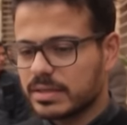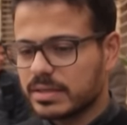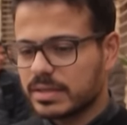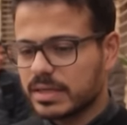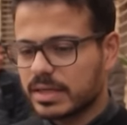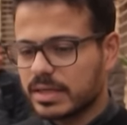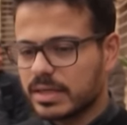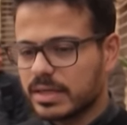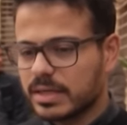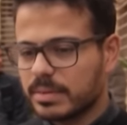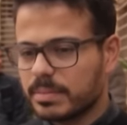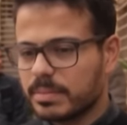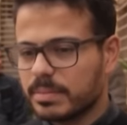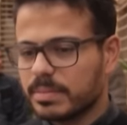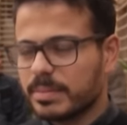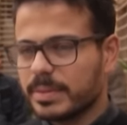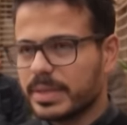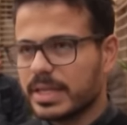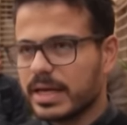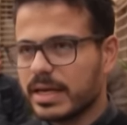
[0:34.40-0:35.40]
يعني
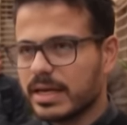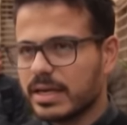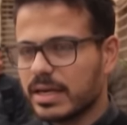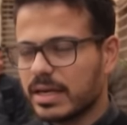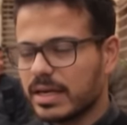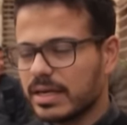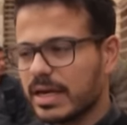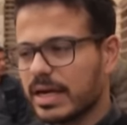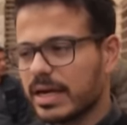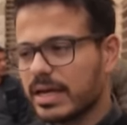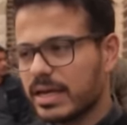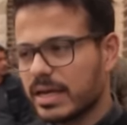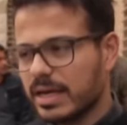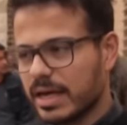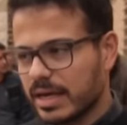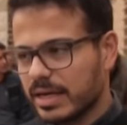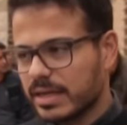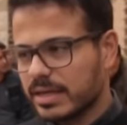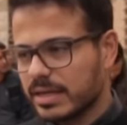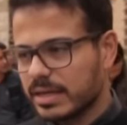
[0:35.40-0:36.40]
بالبدايه للعنايه
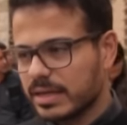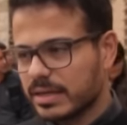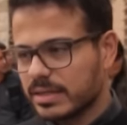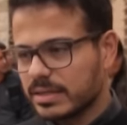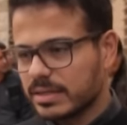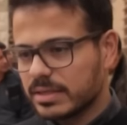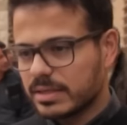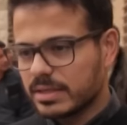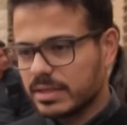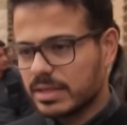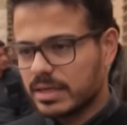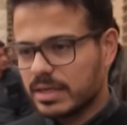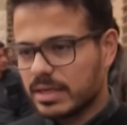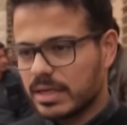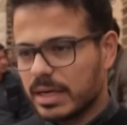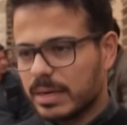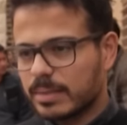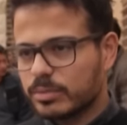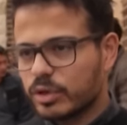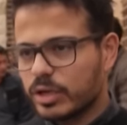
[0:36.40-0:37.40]
الالهيه
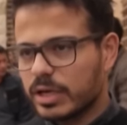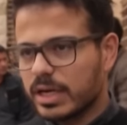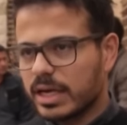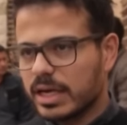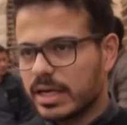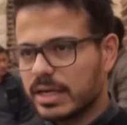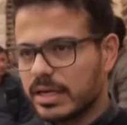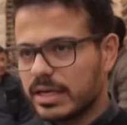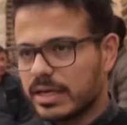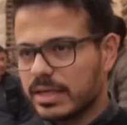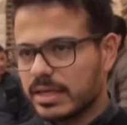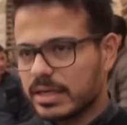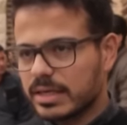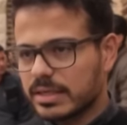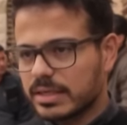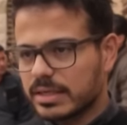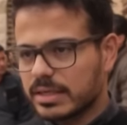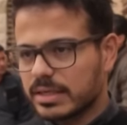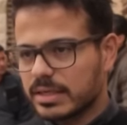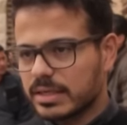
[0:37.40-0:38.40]
الحمد لله اللي
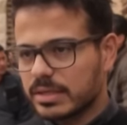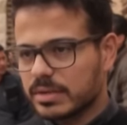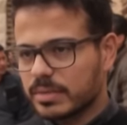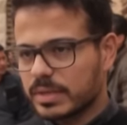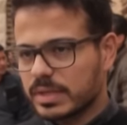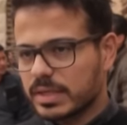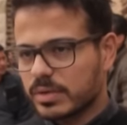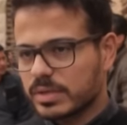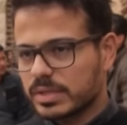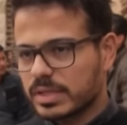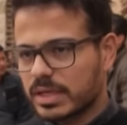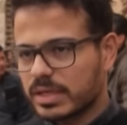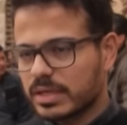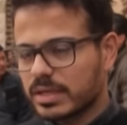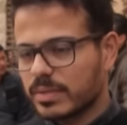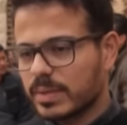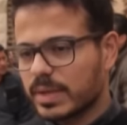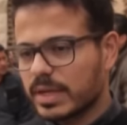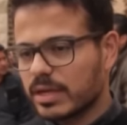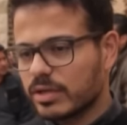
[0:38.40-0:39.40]
يعني اوصلت
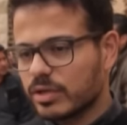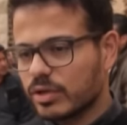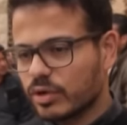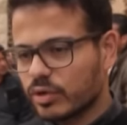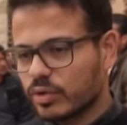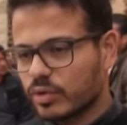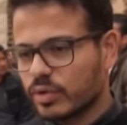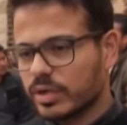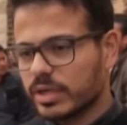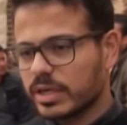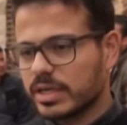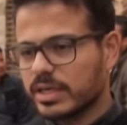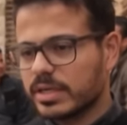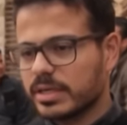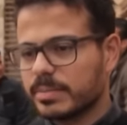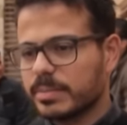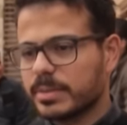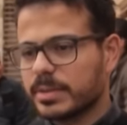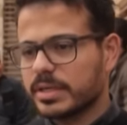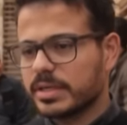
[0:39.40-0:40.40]
الوالد انه يكون
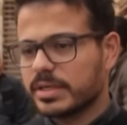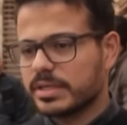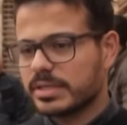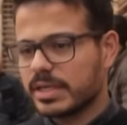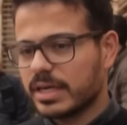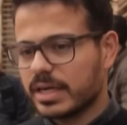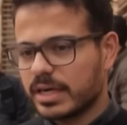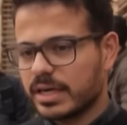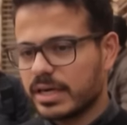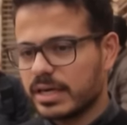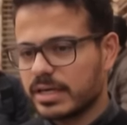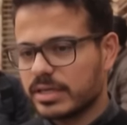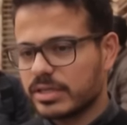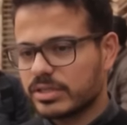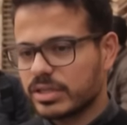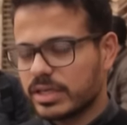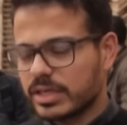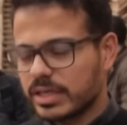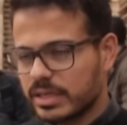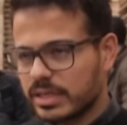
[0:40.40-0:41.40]
يعني بصحه
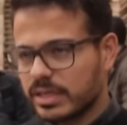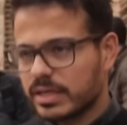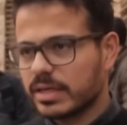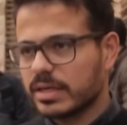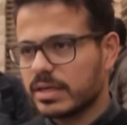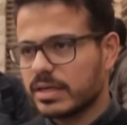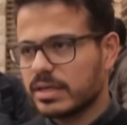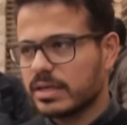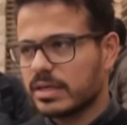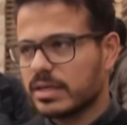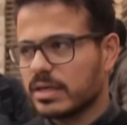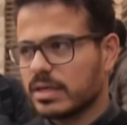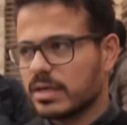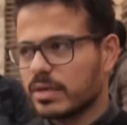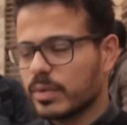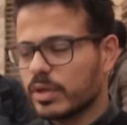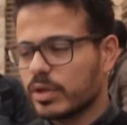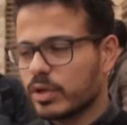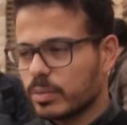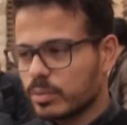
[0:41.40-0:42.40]
جيده
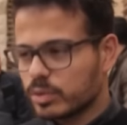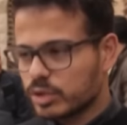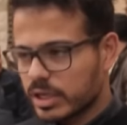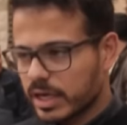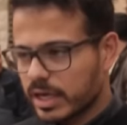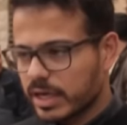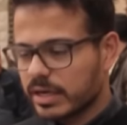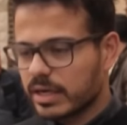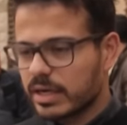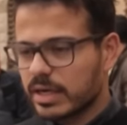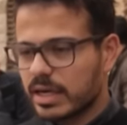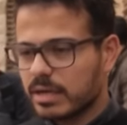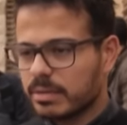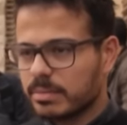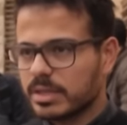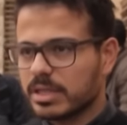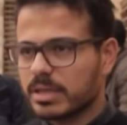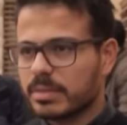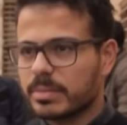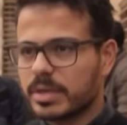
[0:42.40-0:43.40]
وضعه مستقر الان
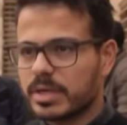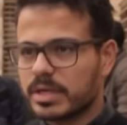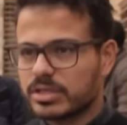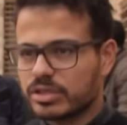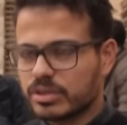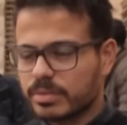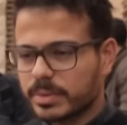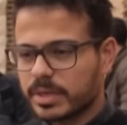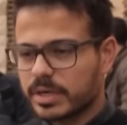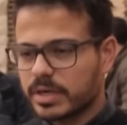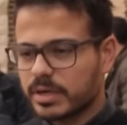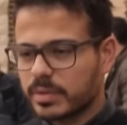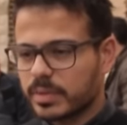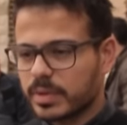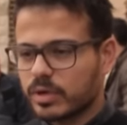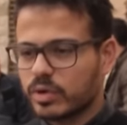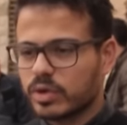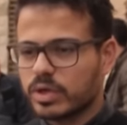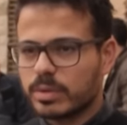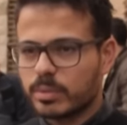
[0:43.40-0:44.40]
بنطمن الجميع
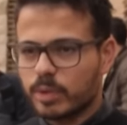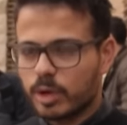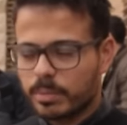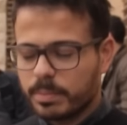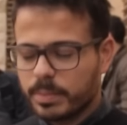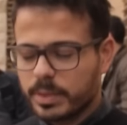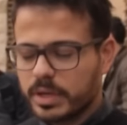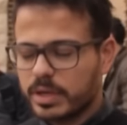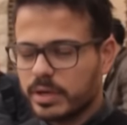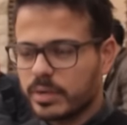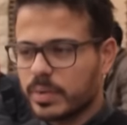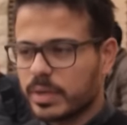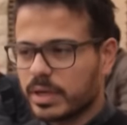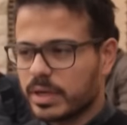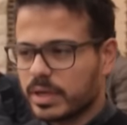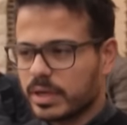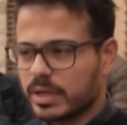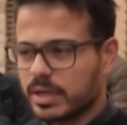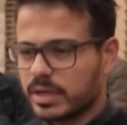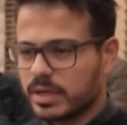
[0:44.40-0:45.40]
وكل المحبين
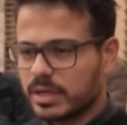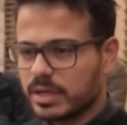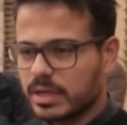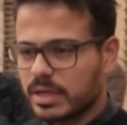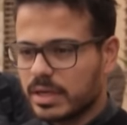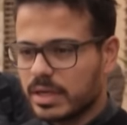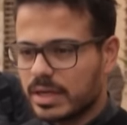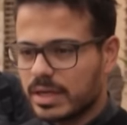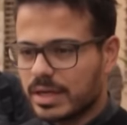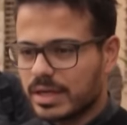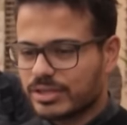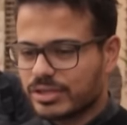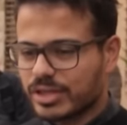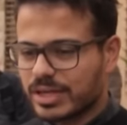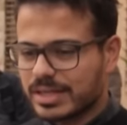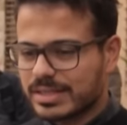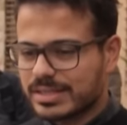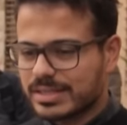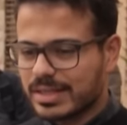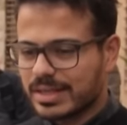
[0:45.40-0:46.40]

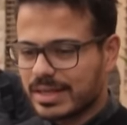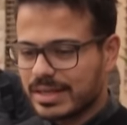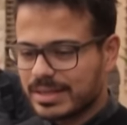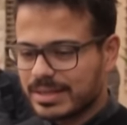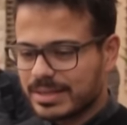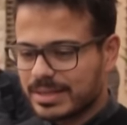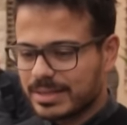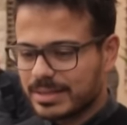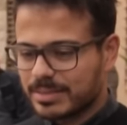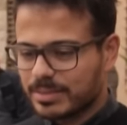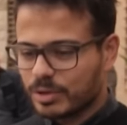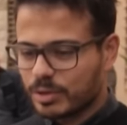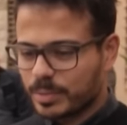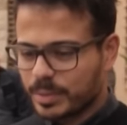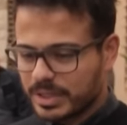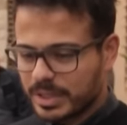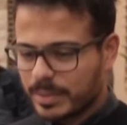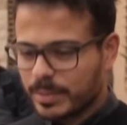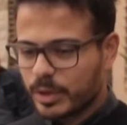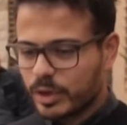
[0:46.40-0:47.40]
والاشخاص اللي يعني بدهم
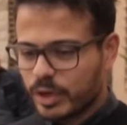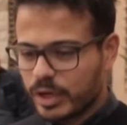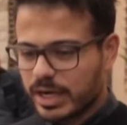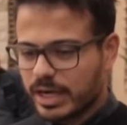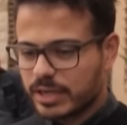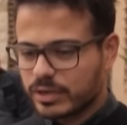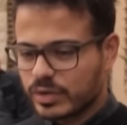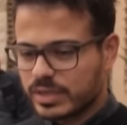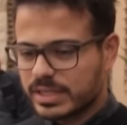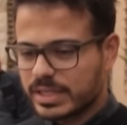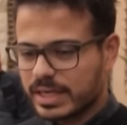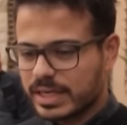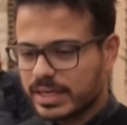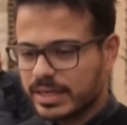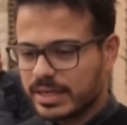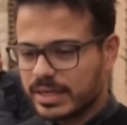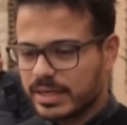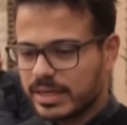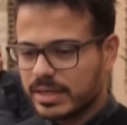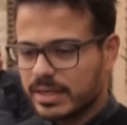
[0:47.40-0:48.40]
يطمنوا على حالته
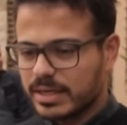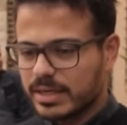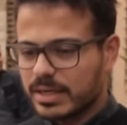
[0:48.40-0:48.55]
الصحيه